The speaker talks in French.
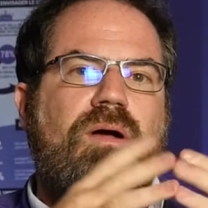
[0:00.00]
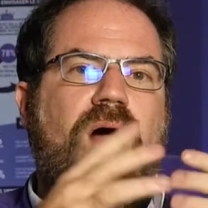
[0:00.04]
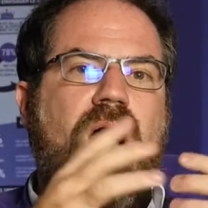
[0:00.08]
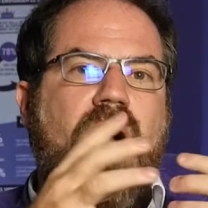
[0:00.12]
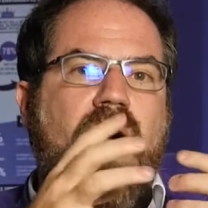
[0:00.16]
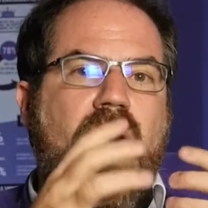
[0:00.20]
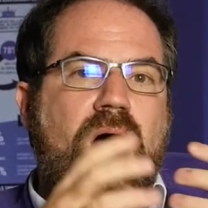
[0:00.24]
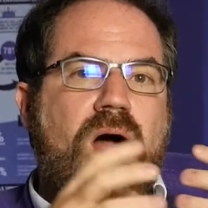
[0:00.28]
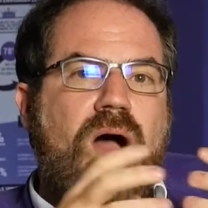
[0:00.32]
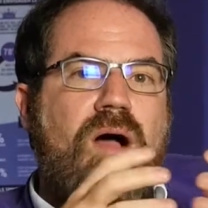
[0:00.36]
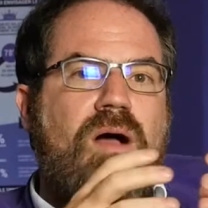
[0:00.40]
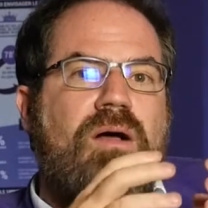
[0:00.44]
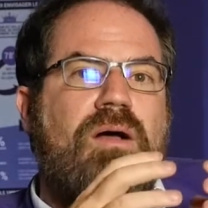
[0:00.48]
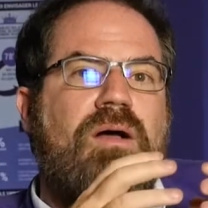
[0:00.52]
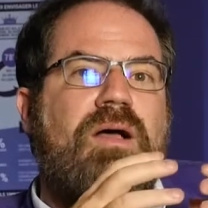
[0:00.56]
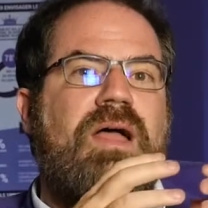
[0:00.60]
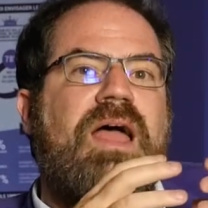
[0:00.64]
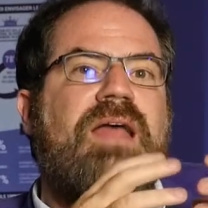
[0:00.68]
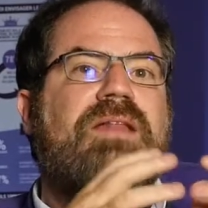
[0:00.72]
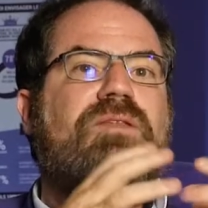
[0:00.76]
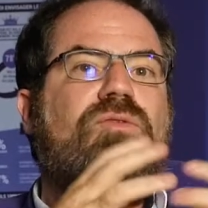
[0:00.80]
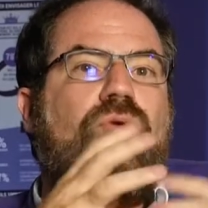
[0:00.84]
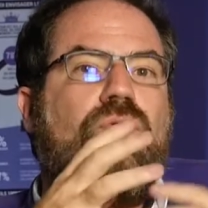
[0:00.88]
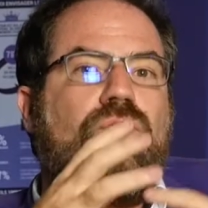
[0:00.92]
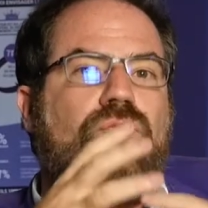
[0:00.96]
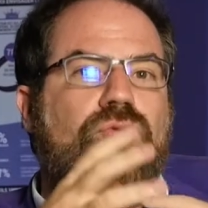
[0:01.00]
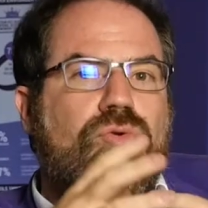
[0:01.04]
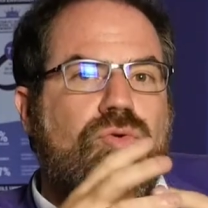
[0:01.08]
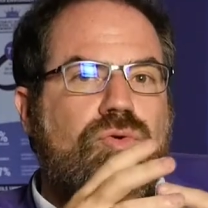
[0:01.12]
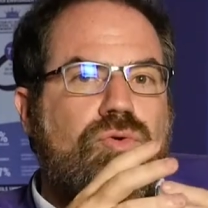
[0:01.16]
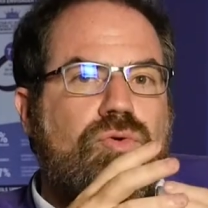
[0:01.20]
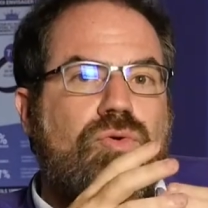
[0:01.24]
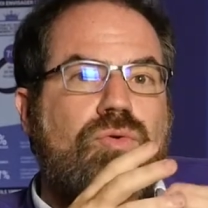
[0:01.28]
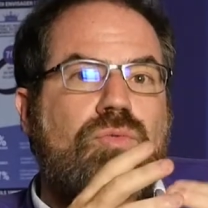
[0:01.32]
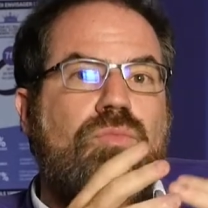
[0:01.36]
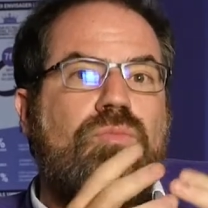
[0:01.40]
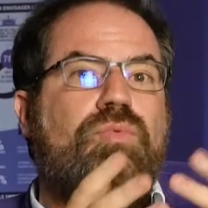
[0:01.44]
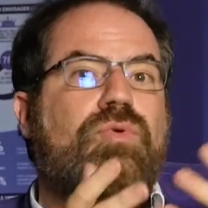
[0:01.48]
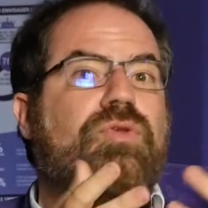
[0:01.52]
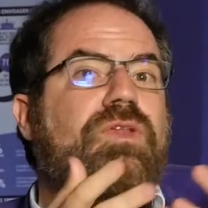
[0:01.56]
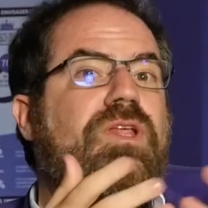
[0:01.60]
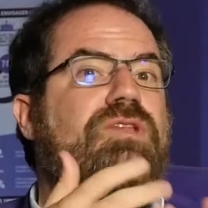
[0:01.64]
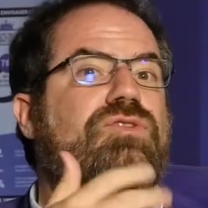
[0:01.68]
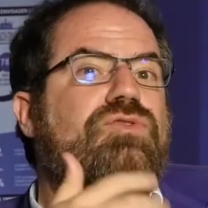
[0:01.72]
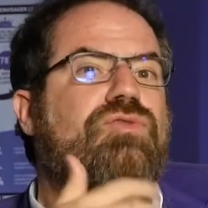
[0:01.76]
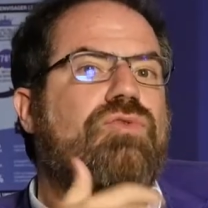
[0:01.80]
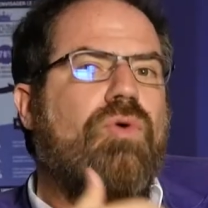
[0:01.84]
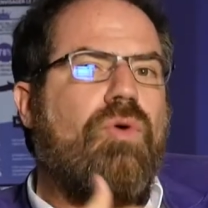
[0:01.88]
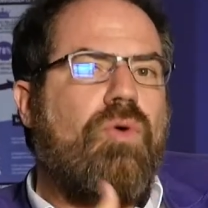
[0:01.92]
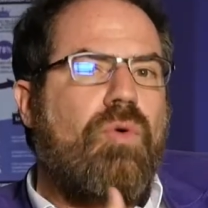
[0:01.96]
à être autonome,
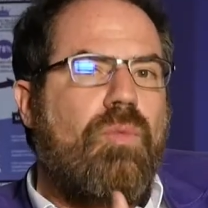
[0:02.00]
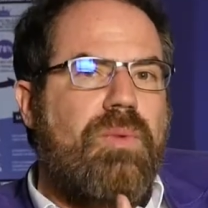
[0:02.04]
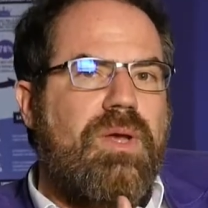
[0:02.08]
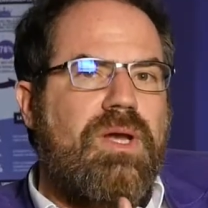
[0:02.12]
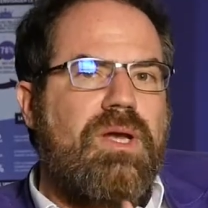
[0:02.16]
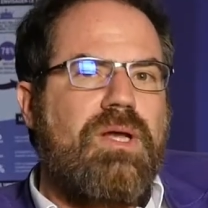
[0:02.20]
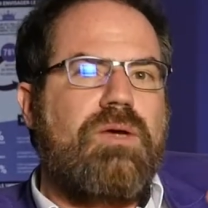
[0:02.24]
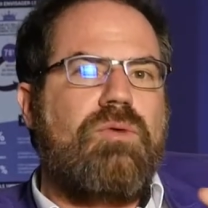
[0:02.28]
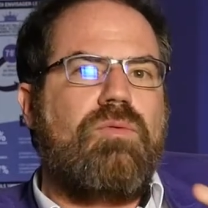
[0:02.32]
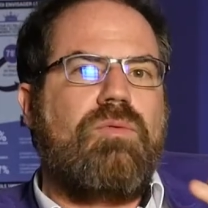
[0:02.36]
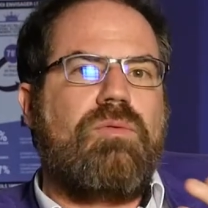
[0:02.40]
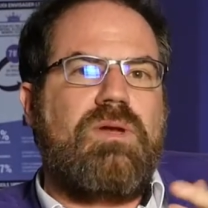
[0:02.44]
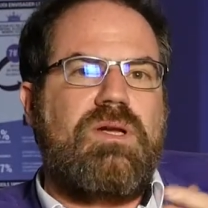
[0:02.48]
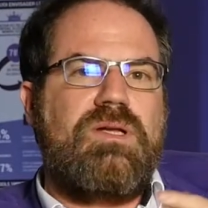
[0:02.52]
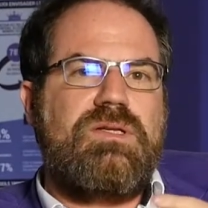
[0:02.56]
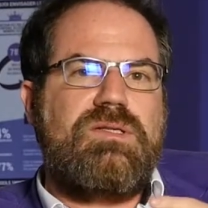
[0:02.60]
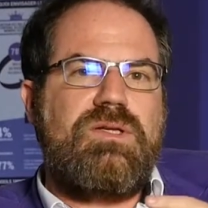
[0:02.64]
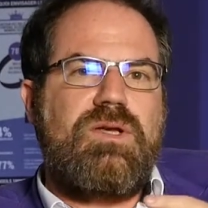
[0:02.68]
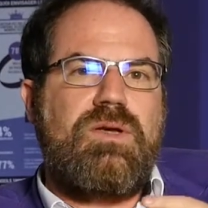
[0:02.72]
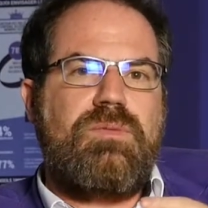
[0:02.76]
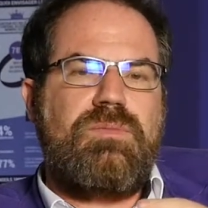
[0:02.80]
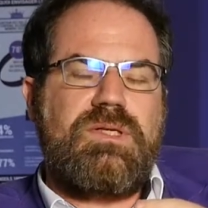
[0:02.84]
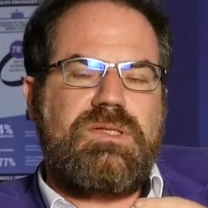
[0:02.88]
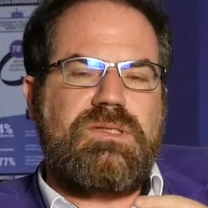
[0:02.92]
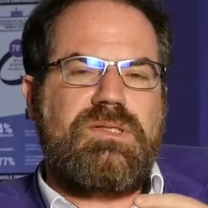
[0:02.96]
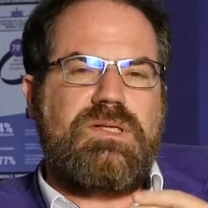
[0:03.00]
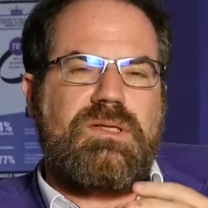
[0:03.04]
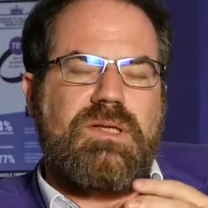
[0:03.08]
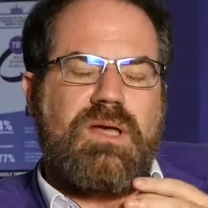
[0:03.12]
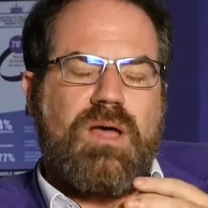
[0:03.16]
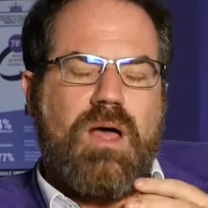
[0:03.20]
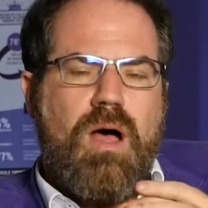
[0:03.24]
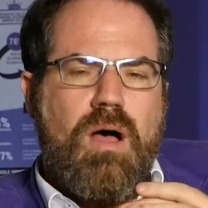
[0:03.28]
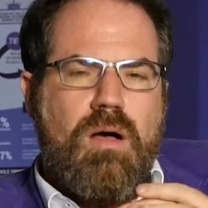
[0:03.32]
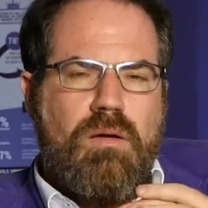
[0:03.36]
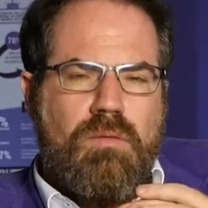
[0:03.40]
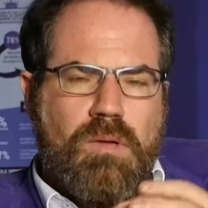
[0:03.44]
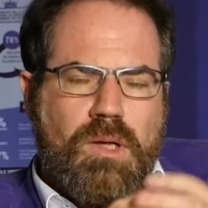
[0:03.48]
peut-être se rebeller contre les hommes, etc.